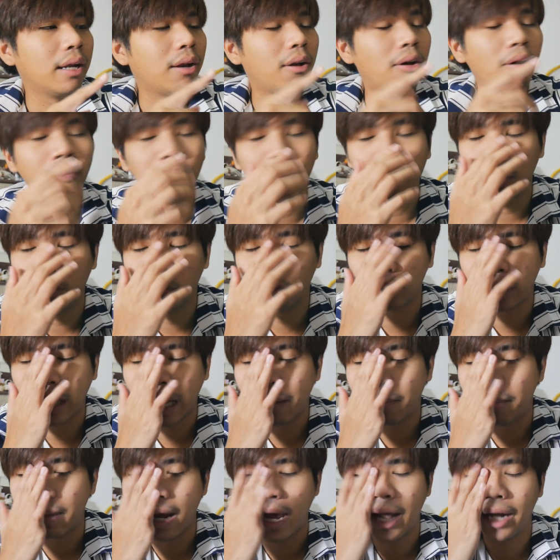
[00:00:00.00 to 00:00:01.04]
ลองไปดู
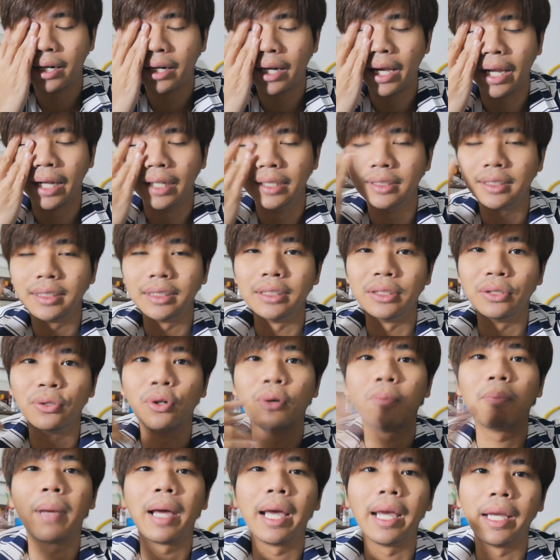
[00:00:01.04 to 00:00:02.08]
ตามร้านขายหนังสือ
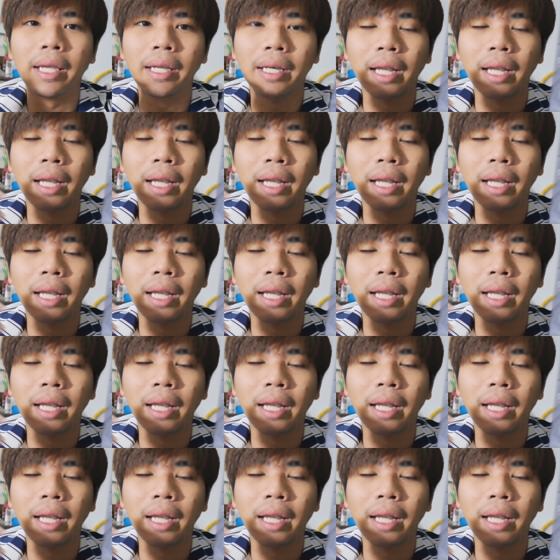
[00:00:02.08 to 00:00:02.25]
ทั่วไป